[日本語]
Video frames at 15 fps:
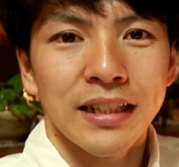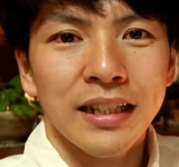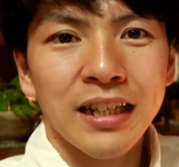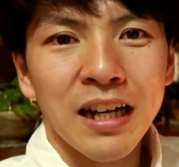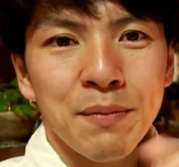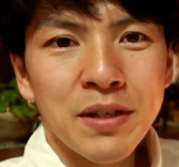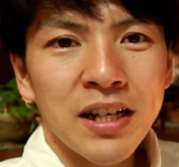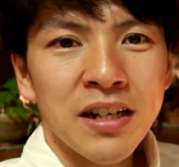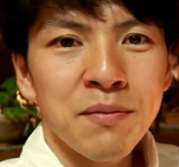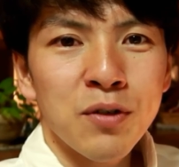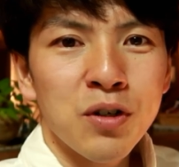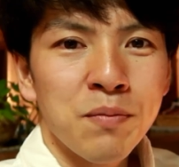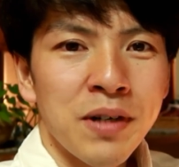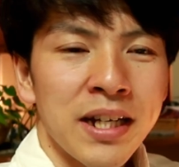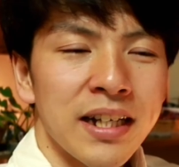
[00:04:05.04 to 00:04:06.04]
で雷
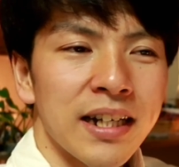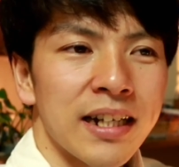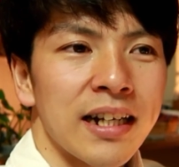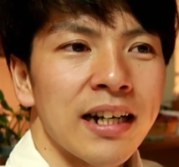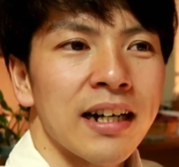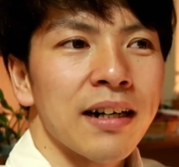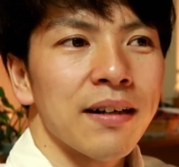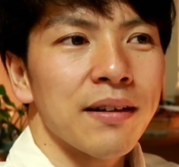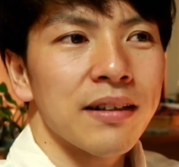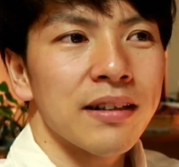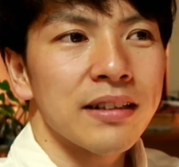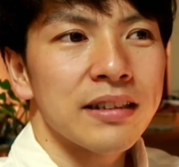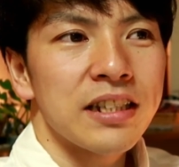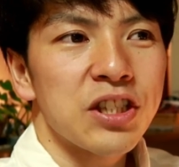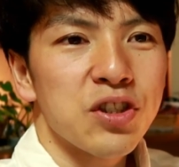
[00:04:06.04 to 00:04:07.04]
門前から
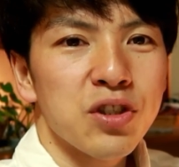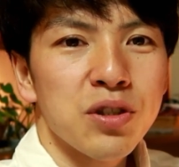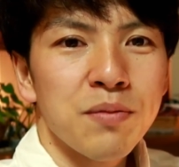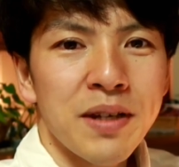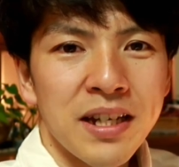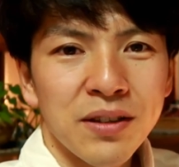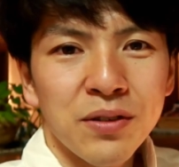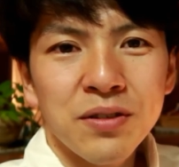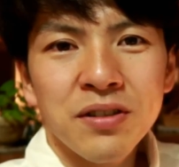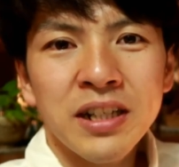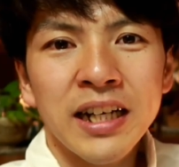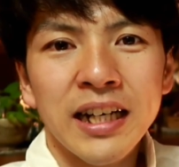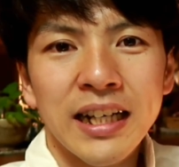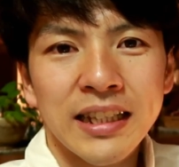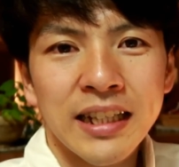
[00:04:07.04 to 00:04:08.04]
20メートルぐ
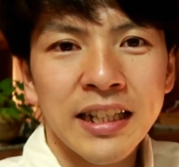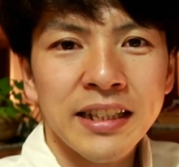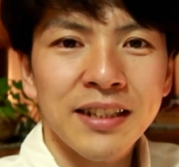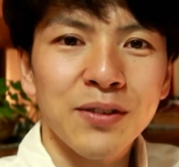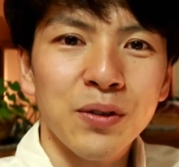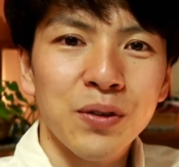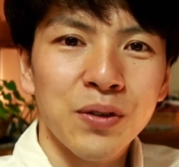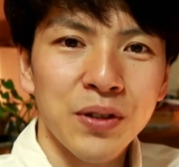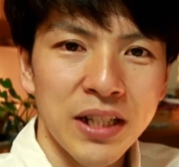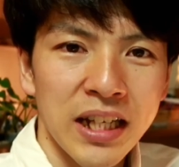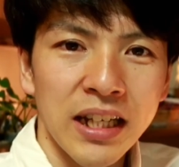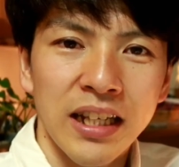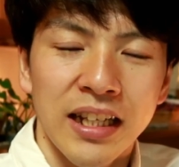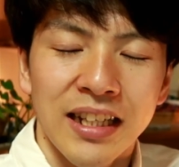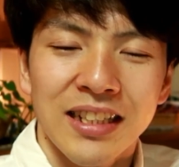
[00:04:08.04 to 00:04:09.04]
らい離れたところ
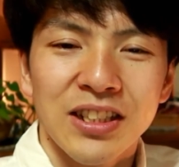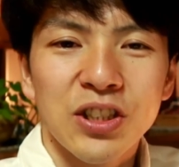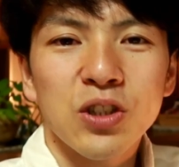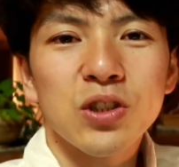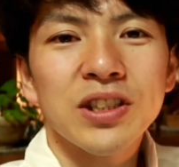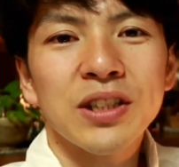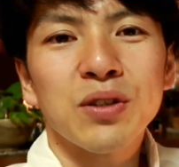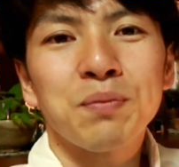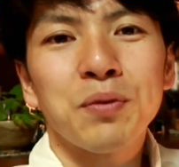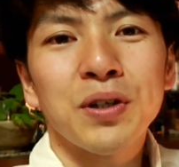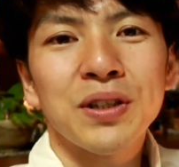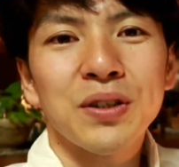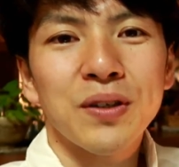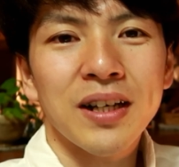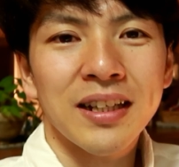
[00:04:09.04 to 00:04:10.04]
に乗車の
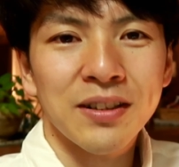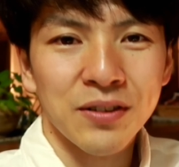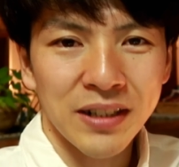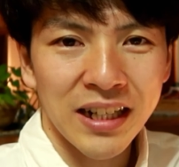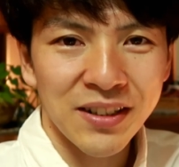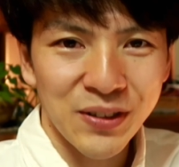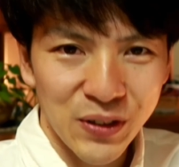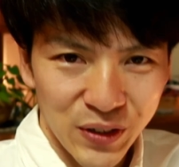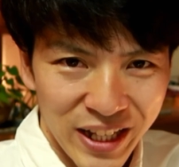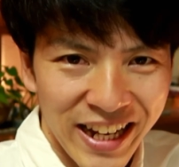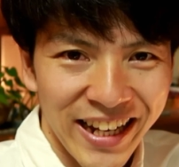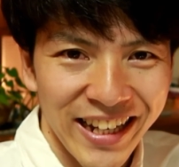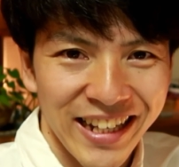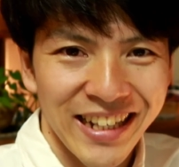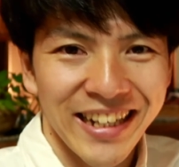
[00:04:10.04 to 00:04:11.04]
ポイントがあるの
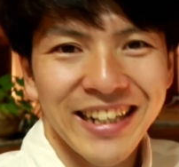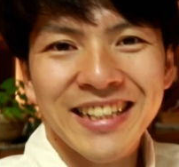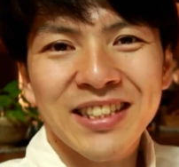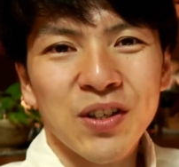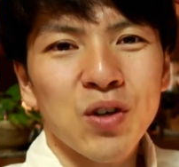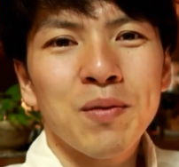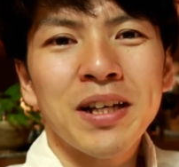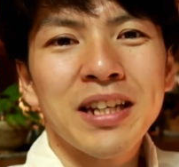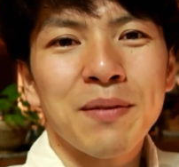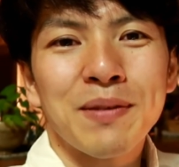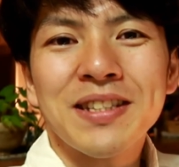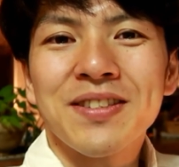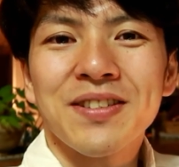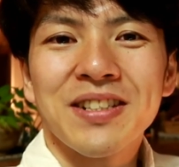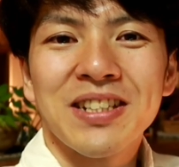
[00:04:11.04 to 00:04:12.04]
で、そこまで
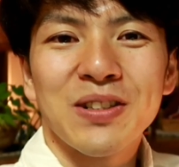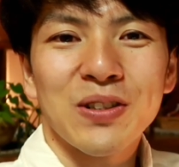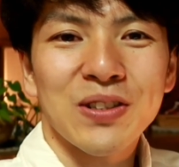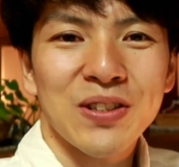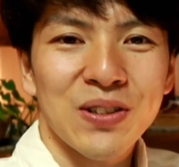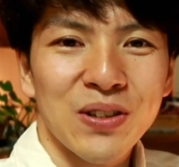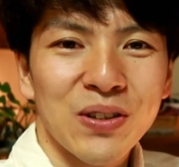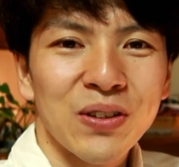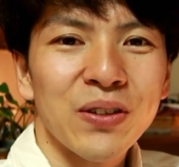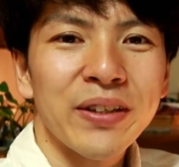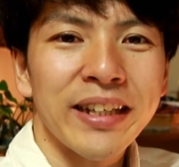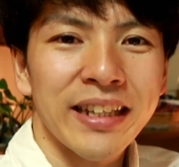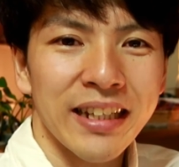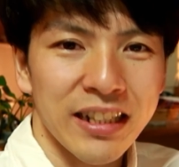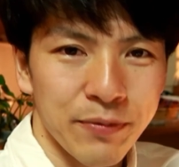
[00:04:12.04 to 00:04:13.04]
まず移動すること
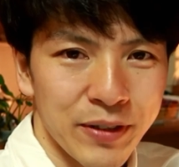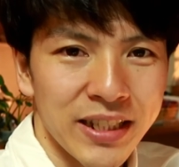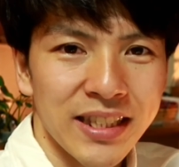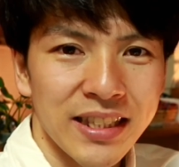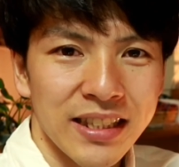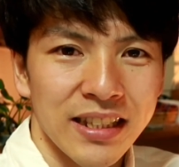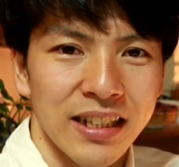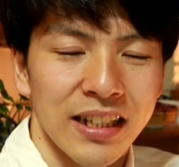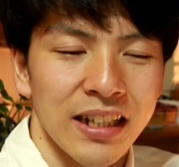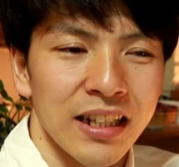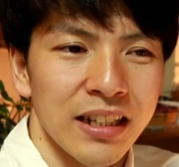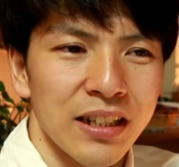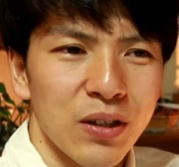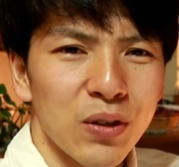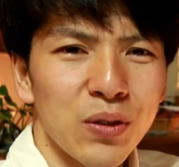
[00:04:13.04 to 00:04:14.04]
になりま
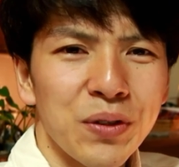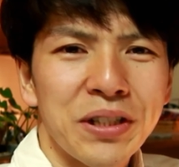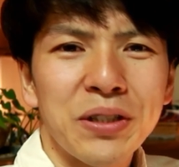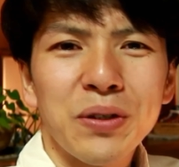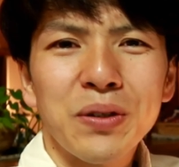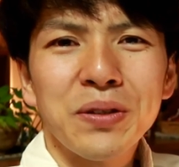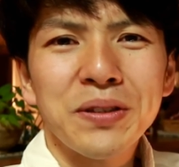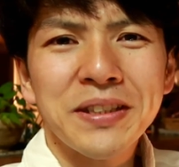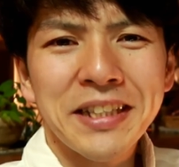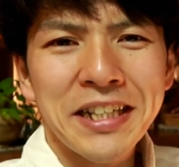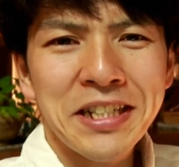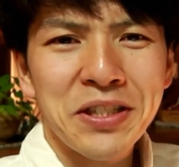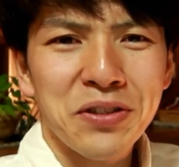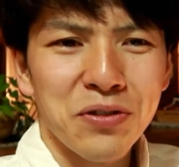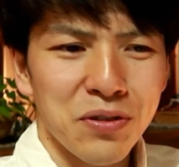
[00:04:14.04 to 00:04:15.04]
す。でこの移動の
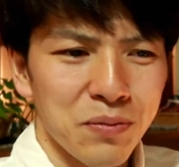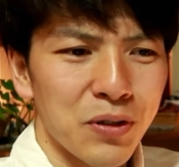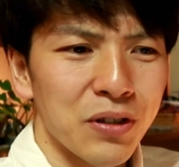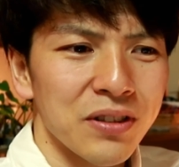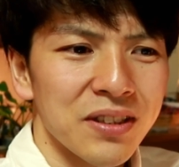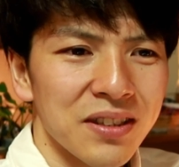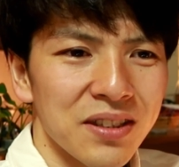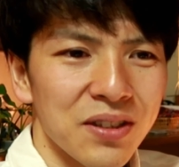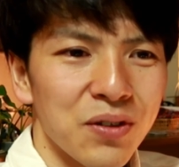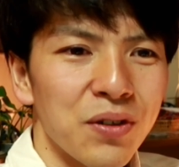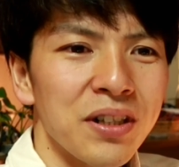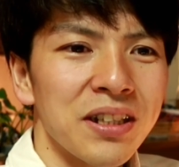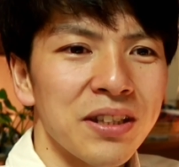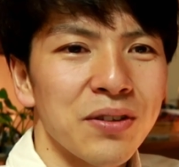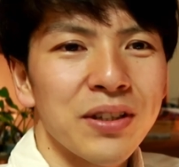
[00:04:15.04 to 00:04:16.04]
最中もす
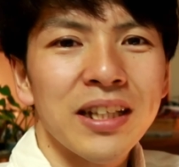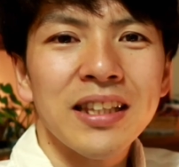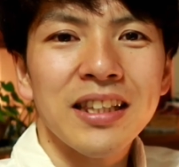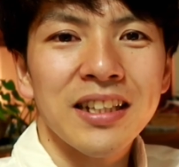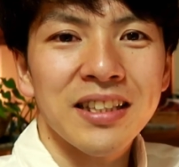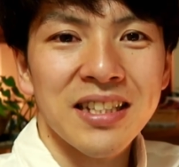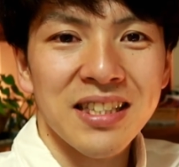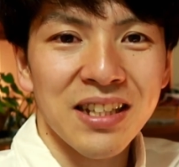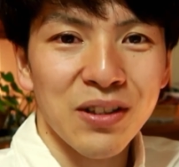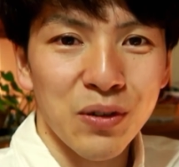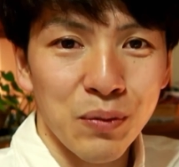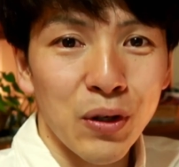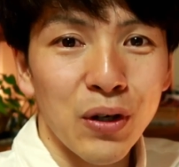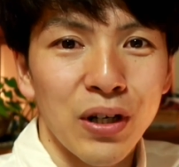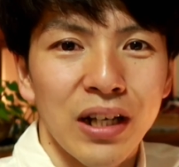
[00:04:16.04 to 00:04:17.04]
ごい人だったんですけ
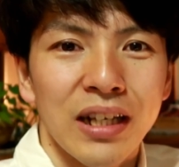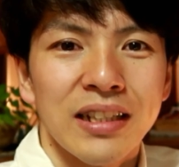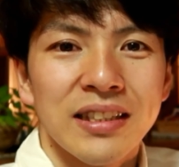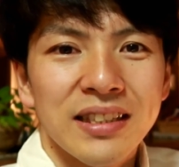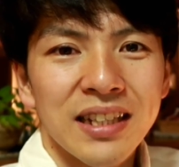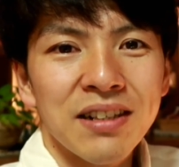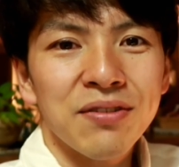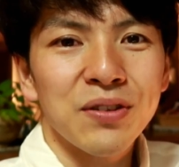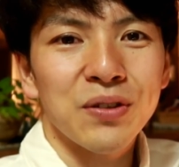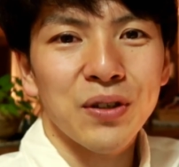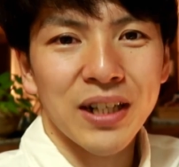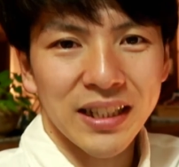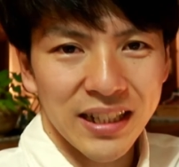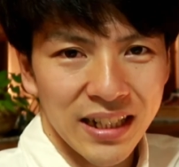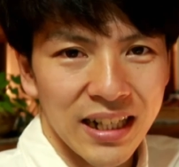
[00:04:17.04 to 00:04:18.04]
ども、スタッフの
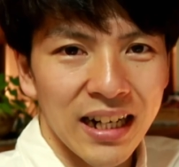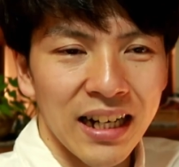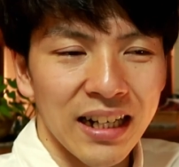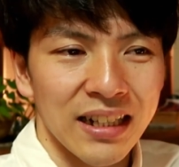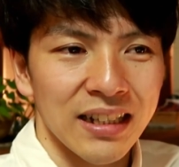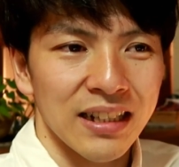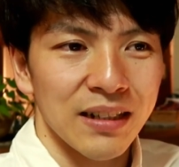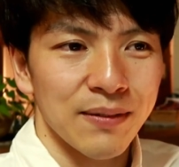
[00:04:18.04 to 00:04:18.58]
方が、